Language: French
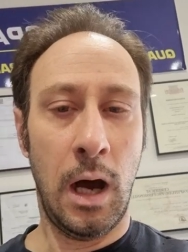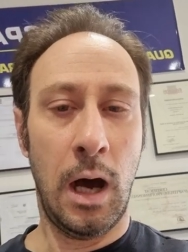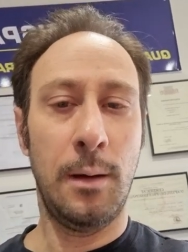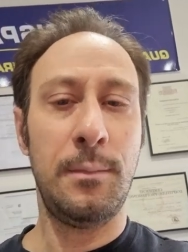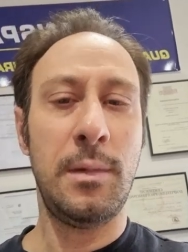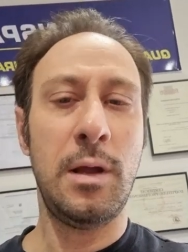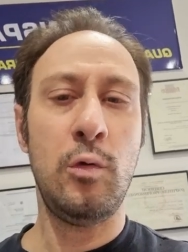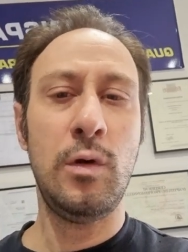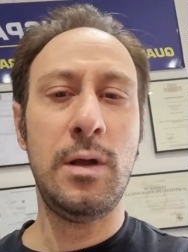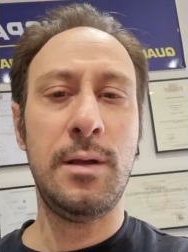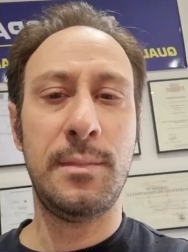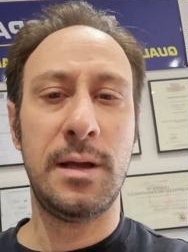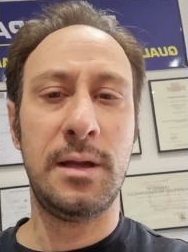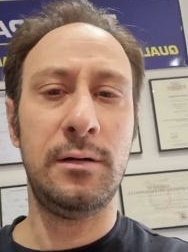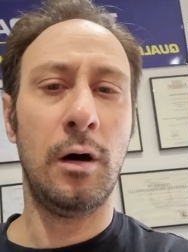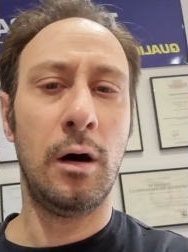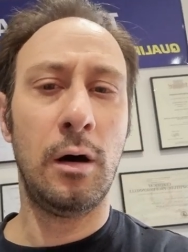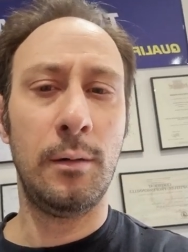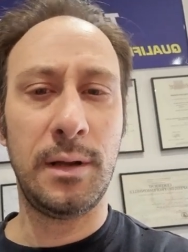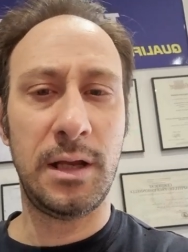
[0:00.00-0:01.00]
ah mais oui mais
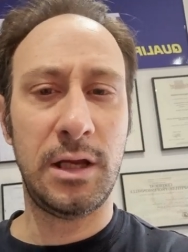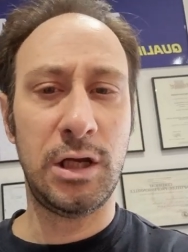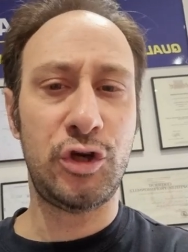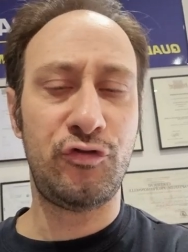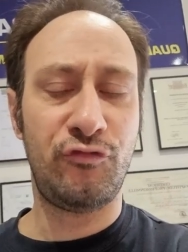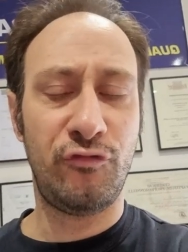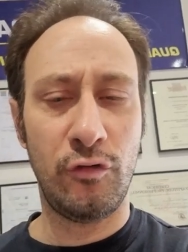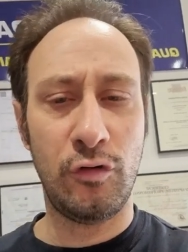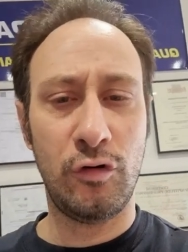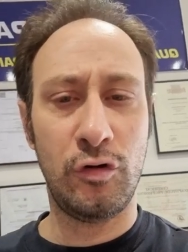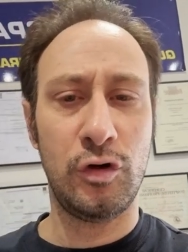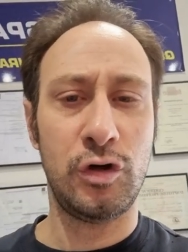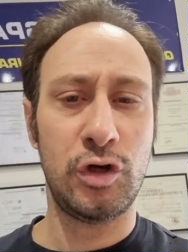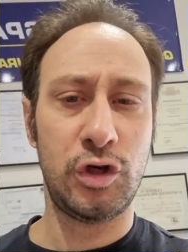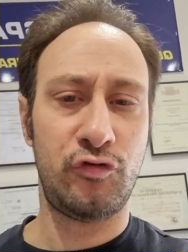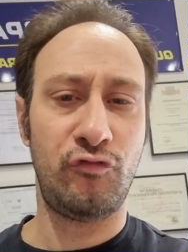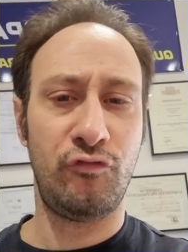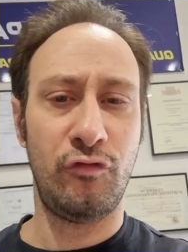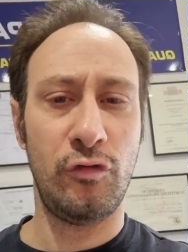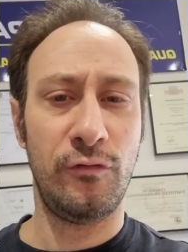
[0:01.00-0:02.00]
non mais je veux
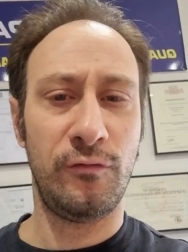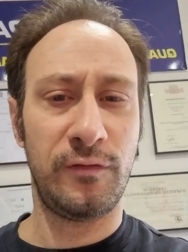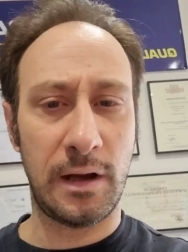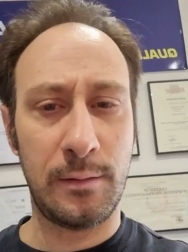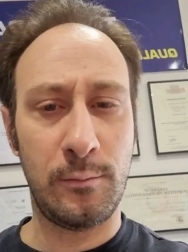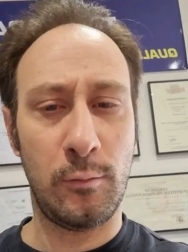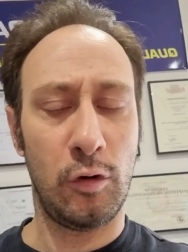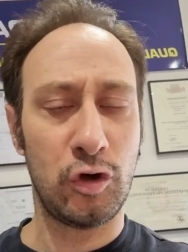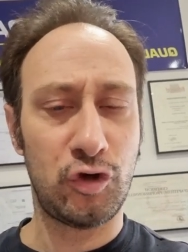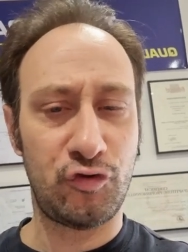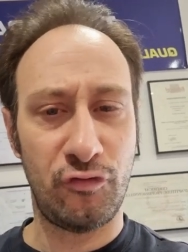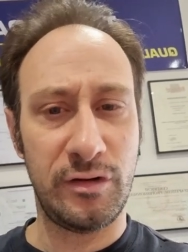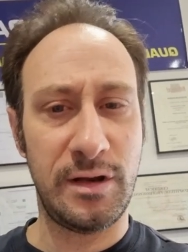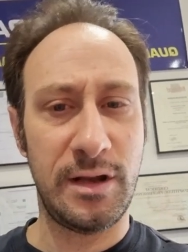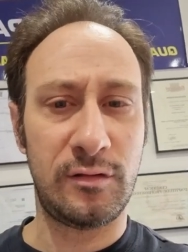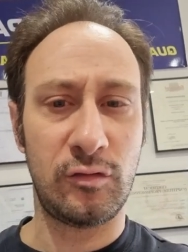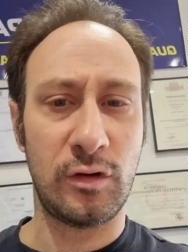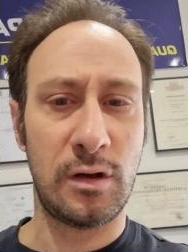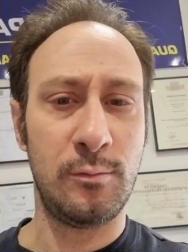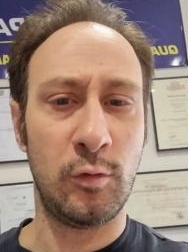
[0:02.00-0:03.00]
je veux vraiment je veux
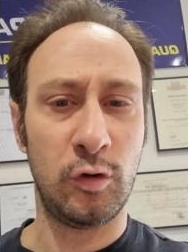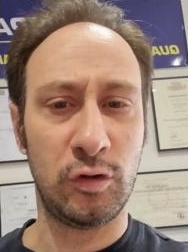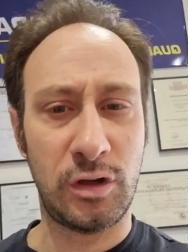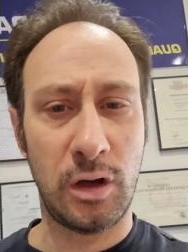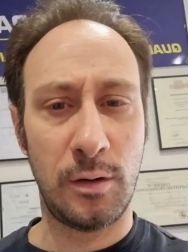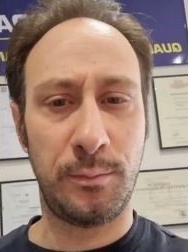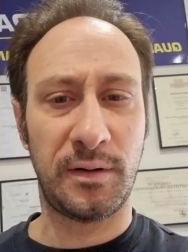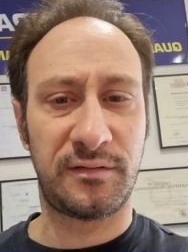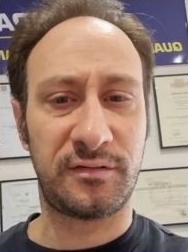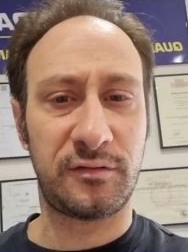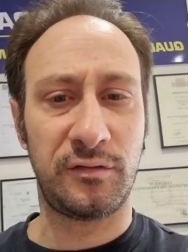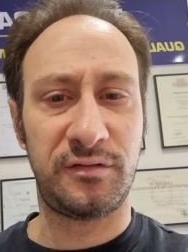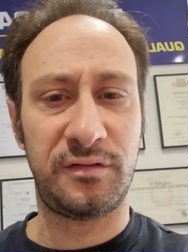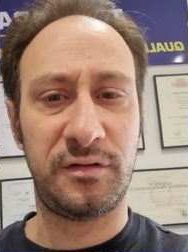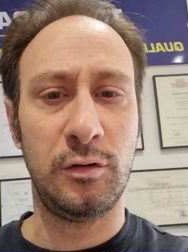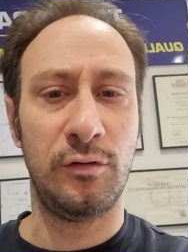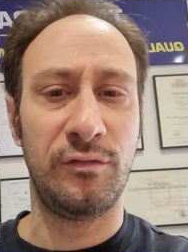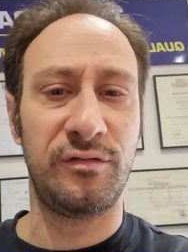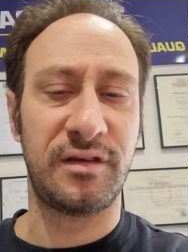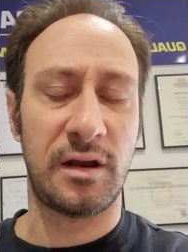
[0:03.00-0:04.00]
nettoyer le moteur parce que
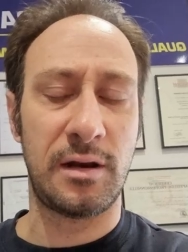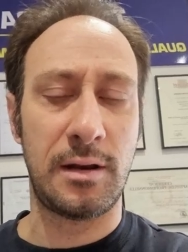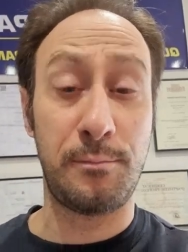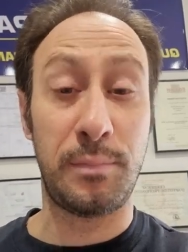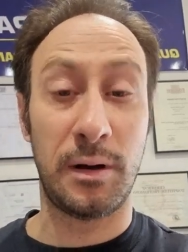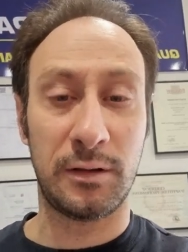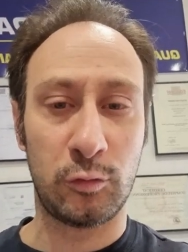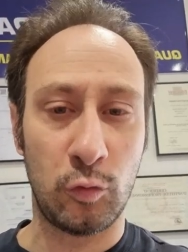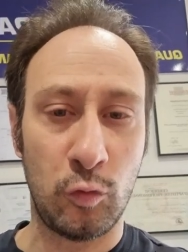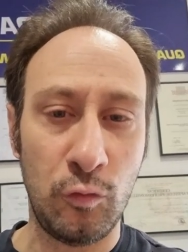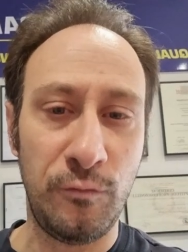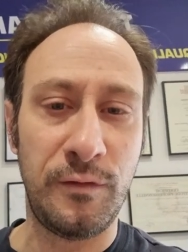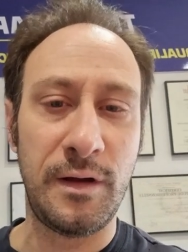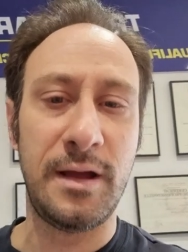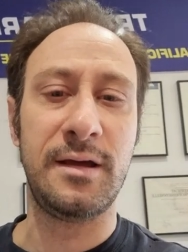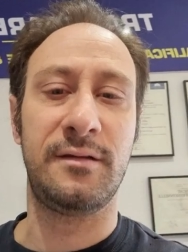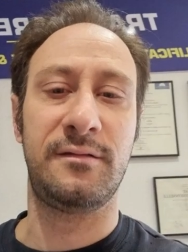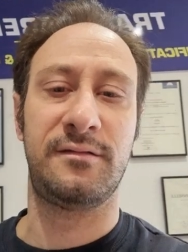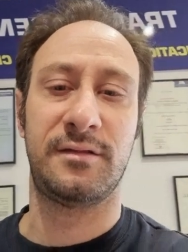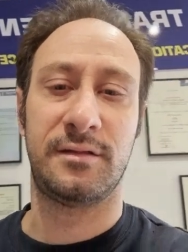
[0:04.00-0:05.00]
sinon vous n'allez pas
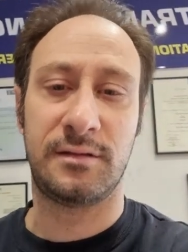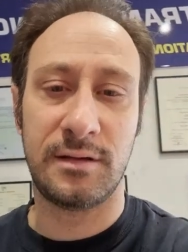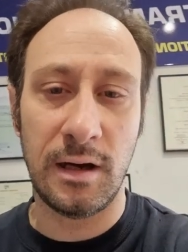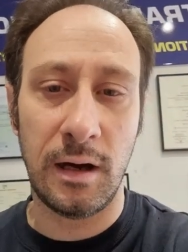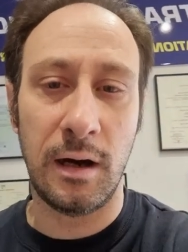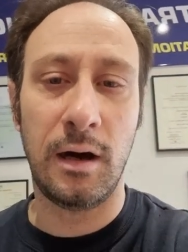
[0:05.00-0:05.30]
trouver etc